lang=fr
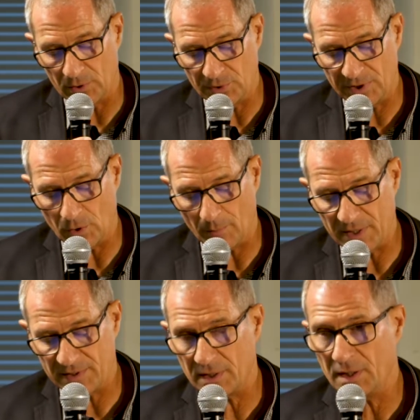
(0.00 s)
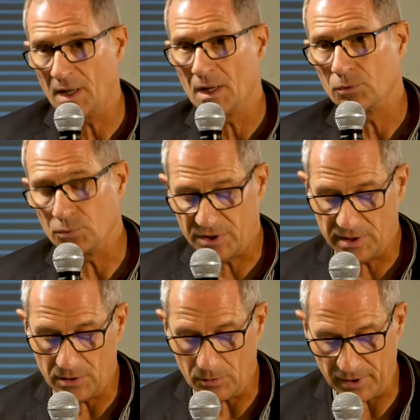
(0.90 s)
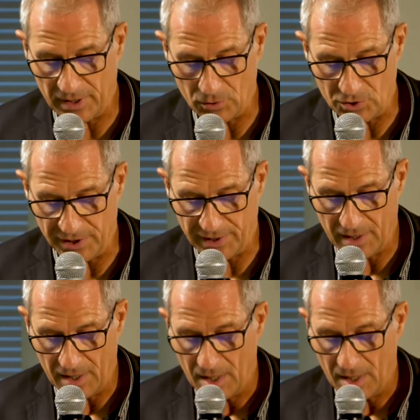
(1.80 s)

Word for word: et outils normalisés, d'outils euh, pédagogiques.